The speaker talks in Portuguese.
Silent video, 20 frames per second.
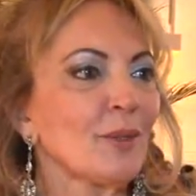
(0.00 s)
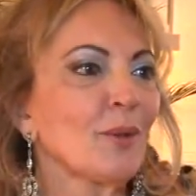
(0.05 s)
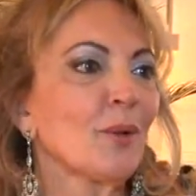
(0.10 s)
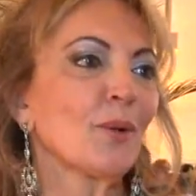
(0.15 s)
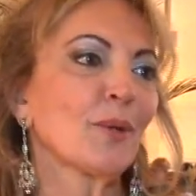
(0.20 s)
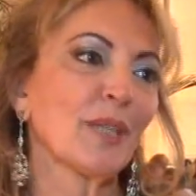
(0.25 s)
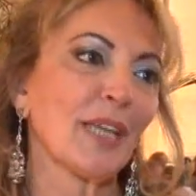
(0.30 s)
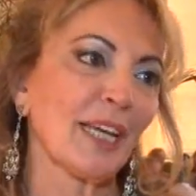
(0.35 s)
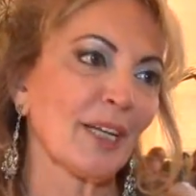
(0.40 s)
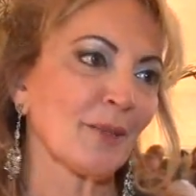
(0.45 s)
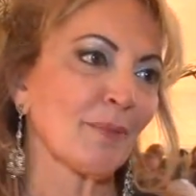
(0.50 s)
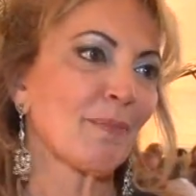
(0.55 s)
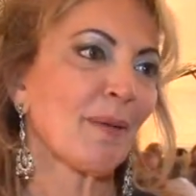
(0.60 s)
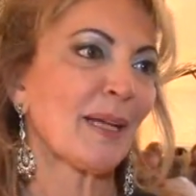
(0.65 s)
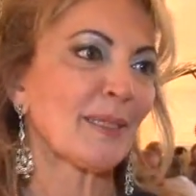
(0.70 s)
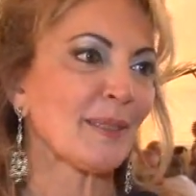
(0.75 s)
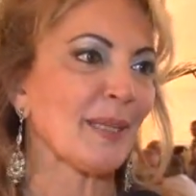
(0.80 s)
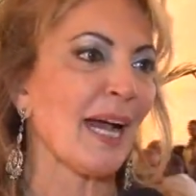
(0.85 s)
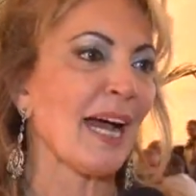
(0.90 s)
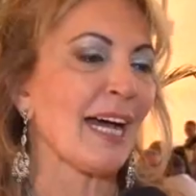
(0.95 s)
do que no
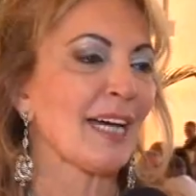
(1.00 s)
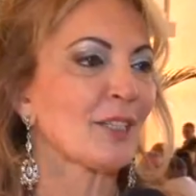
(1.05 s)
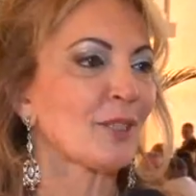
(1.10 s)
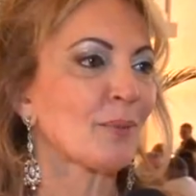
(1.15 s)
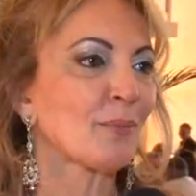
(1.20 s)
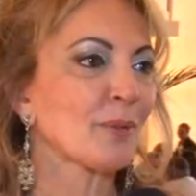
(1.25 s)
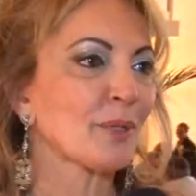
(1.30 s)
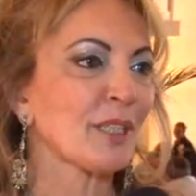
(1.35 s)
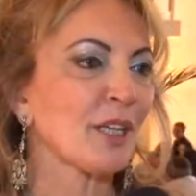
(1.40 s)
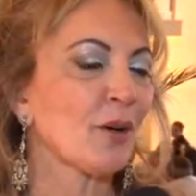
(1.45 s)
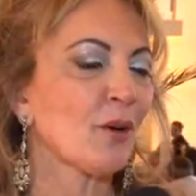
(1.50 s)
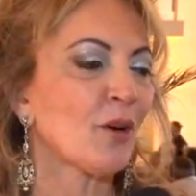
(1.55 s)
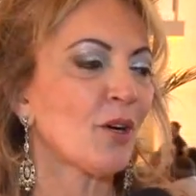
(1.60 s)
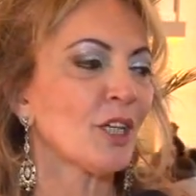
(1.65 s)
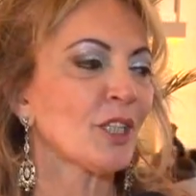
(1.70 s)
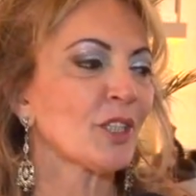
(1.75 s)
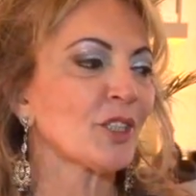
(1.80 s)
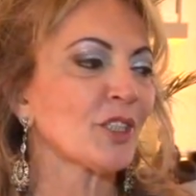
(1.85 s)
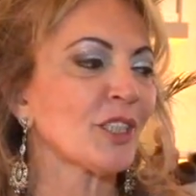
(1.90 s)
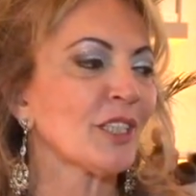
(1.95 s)
passado, porque
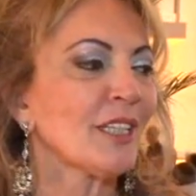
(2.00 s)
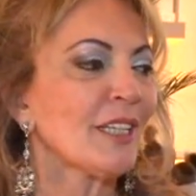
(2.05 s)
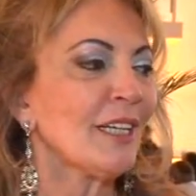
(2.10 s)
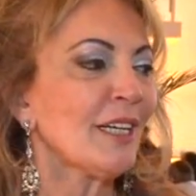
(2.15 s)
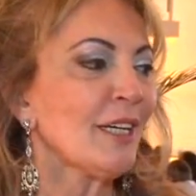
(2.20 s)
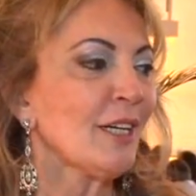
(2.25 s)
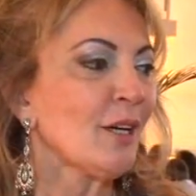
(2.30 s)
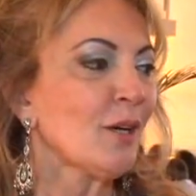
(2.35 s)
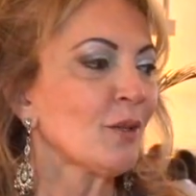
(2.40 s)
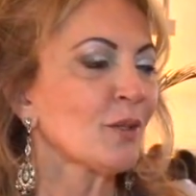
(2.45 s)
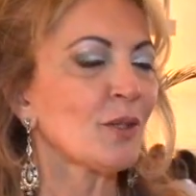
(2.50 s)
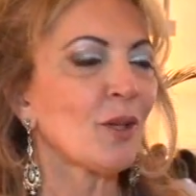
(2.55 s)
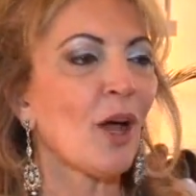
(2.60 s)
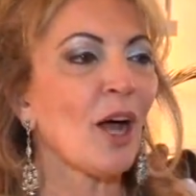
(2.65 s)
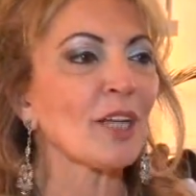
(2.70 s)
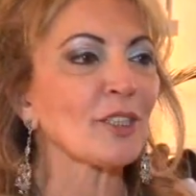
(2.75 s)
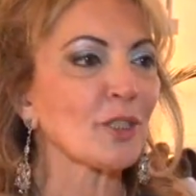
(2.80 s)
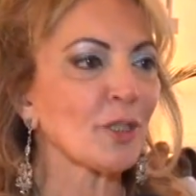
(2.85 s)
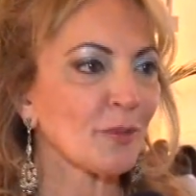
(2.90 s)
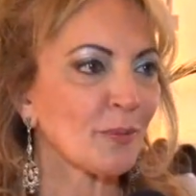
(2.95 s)
hoje os
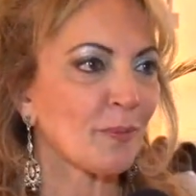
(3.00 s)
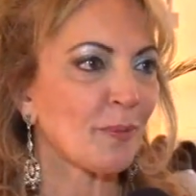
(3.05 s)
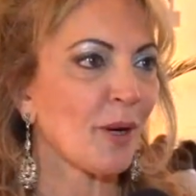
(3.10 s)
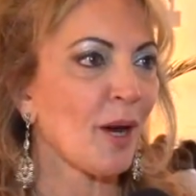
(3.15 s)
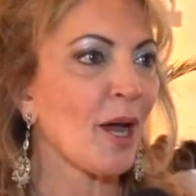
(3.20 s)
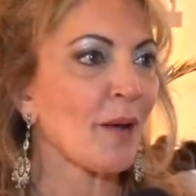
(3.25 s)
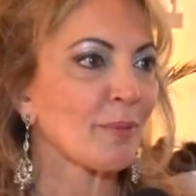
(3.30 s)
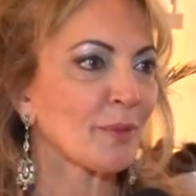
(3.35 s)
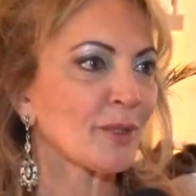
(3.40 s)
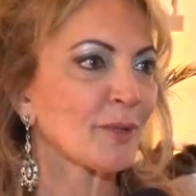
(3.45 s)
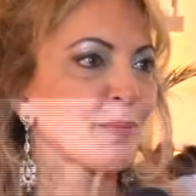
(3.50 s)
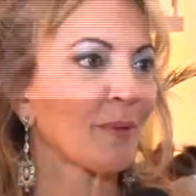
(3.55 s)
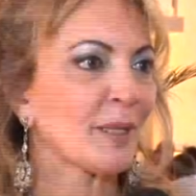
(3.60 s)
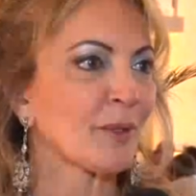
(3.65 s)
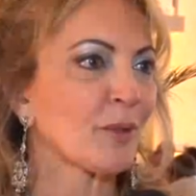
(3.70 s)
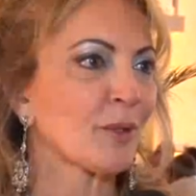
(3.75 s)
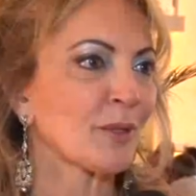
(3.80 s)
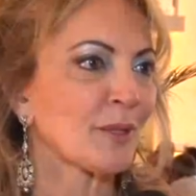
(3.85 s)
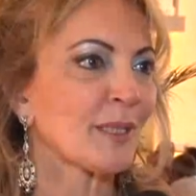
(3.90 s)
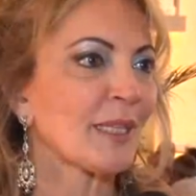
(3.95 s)
nossos próprios
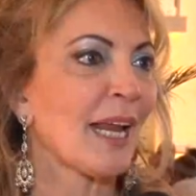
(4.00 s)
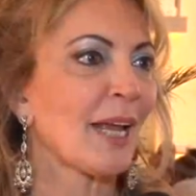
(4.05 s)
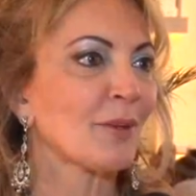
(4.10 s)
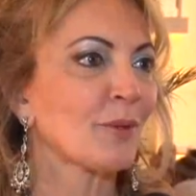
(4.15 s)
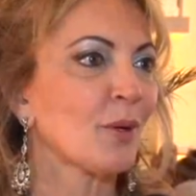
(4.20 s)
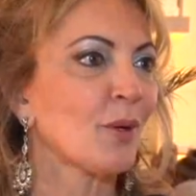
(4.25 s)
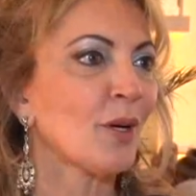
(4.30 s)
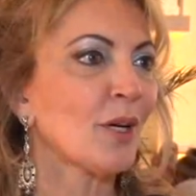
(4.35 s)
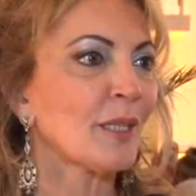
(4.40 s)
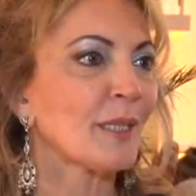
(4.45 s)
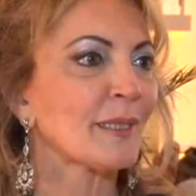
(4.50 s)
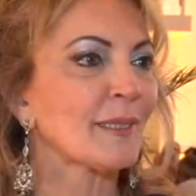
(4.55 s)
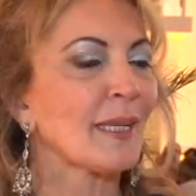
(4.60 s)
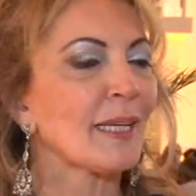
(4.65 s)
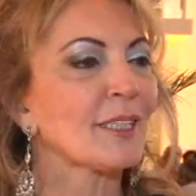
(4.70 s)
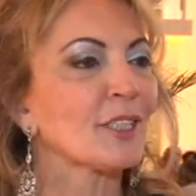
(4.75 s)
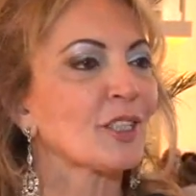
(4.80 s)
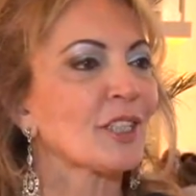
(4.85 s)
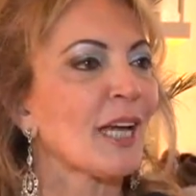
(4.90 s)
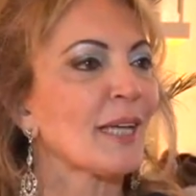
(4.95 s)
patrocinadores,
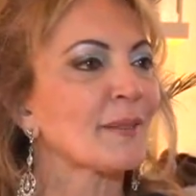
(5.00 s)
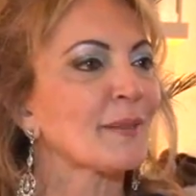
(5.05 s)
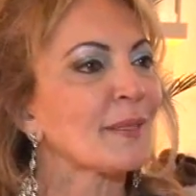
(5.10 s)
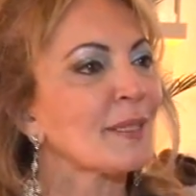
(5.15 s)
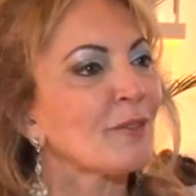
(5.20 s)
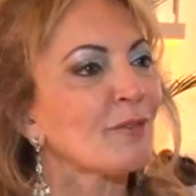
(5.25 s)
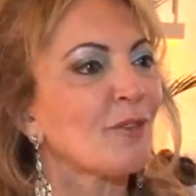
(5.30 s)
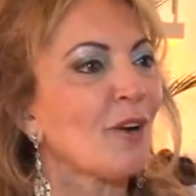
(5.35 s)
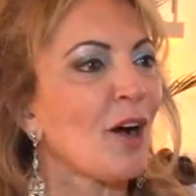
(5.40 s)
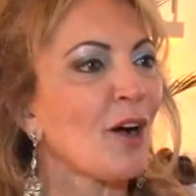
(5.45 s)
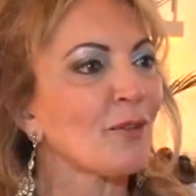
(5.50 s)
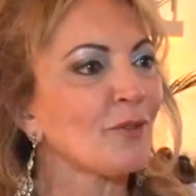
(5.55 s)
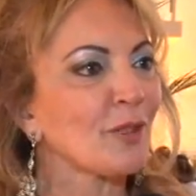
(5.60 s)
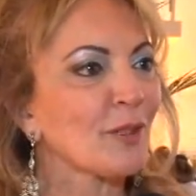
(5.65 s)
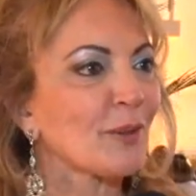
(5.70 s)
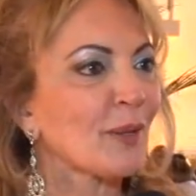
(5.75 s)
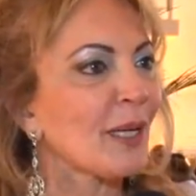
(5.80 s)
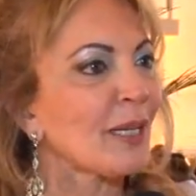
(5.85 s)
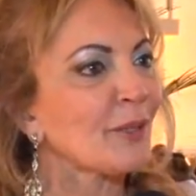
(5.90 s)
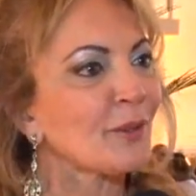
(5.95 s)
ele já se
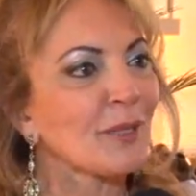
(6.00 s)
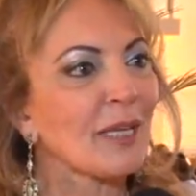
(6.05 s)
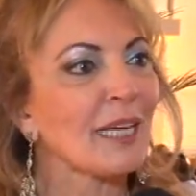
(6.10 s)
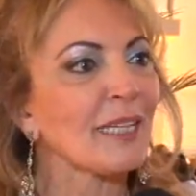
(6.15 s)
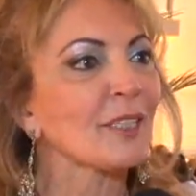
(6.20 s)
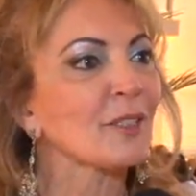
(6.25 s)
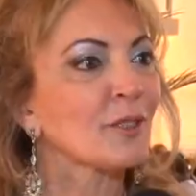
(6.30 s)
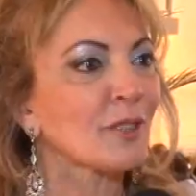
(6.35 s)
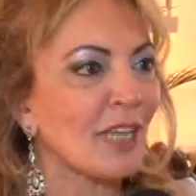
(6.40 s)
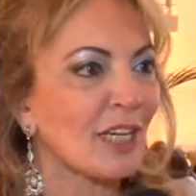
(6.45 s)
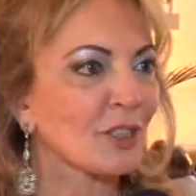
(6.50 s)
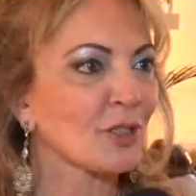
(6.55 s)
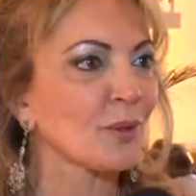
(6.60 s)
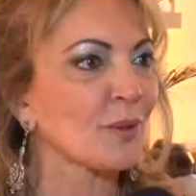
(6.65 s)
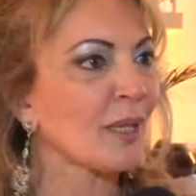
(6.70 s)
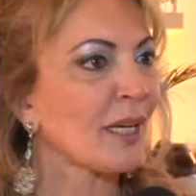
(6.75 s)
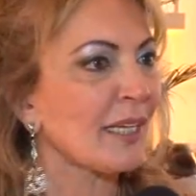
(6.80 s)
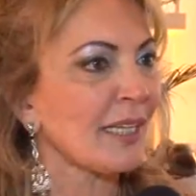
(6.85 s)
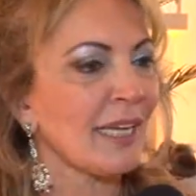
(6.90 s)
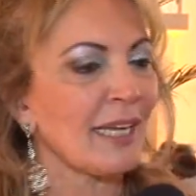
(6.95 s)
envolve tanto que ele nos
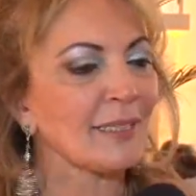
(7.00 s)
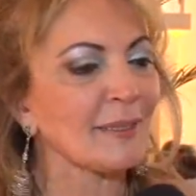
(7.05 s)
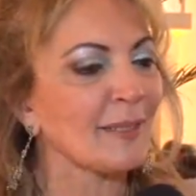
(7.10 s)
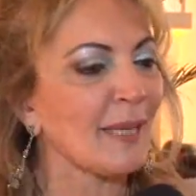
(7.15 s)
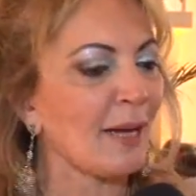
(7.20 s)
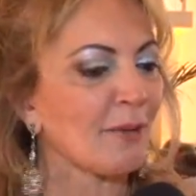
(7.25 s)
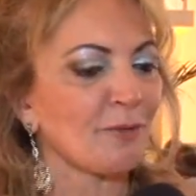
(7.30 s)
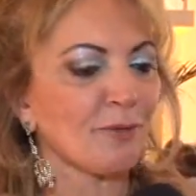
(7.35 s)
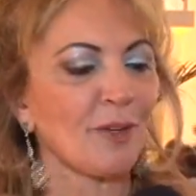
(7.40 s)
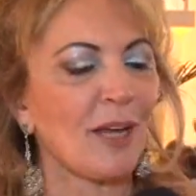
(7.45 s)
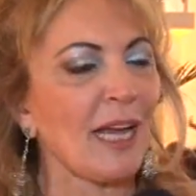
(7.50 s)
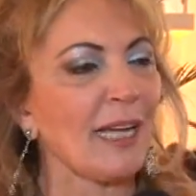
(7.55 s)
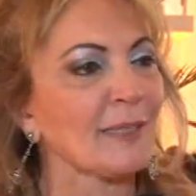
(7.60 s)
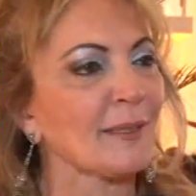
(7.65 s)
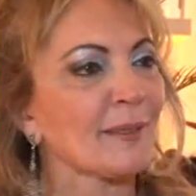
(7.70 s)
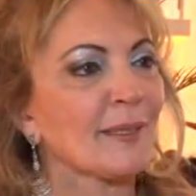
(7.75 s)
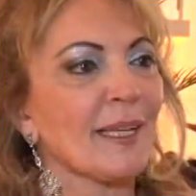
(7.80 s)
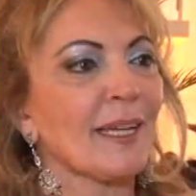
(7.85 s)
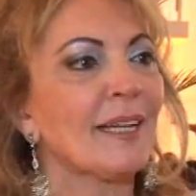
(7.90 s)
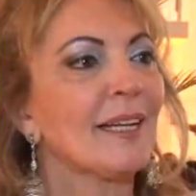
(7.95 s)
ajuda a realizar a
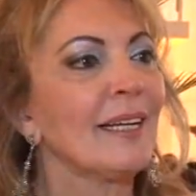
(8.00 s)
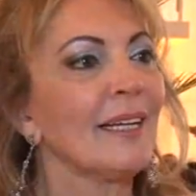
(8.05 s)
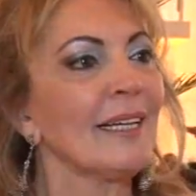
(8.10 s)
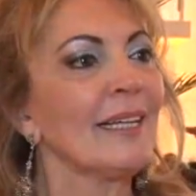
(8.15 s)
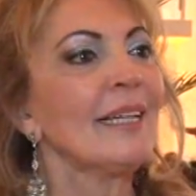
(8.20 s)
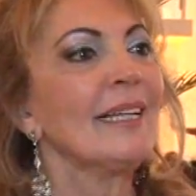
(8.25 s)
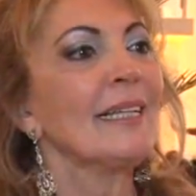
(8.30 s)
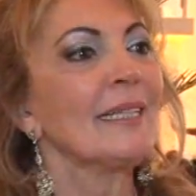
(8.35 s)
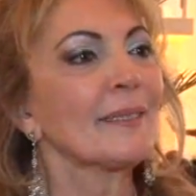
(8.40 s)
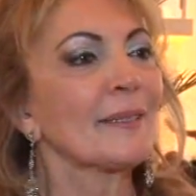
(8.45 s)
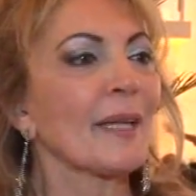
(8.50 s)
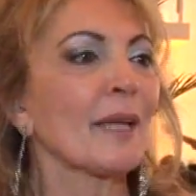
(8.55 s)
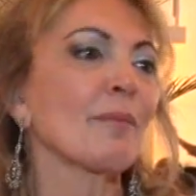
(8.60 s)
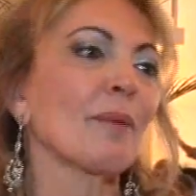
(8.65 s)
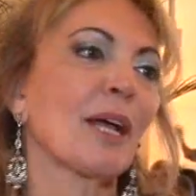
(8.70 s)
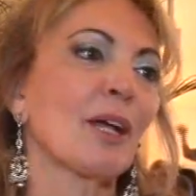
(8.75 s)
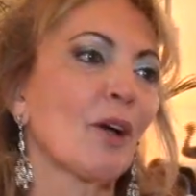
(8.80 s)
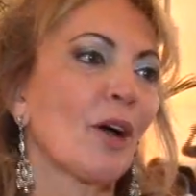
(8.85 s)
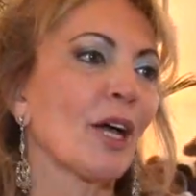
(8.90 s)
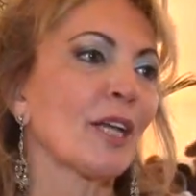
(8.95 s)
festa sem
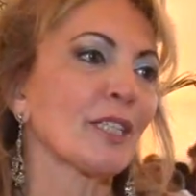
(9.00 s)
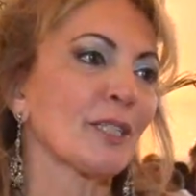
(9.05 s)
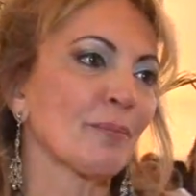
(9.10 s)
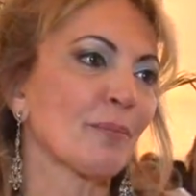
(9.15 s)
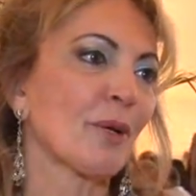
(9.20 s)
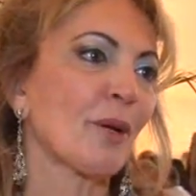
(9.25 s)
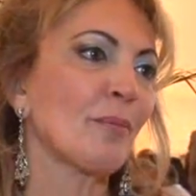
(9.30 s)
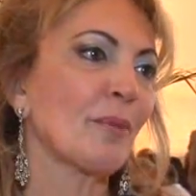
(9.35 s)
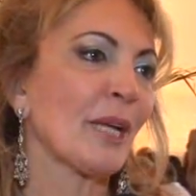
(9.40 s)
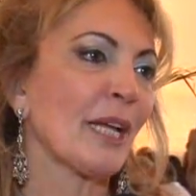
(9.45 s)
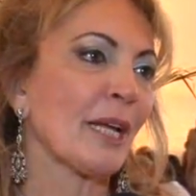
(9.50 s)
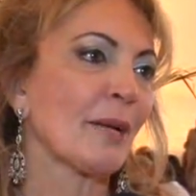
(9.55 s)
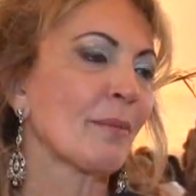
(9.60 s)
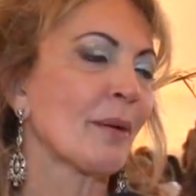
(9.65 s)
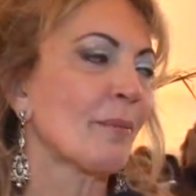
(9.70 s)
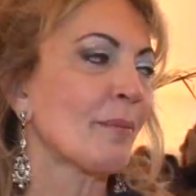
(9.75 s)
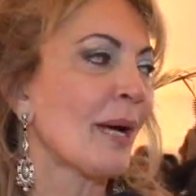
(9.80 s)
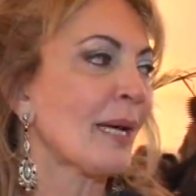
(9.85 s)
maiores problemas.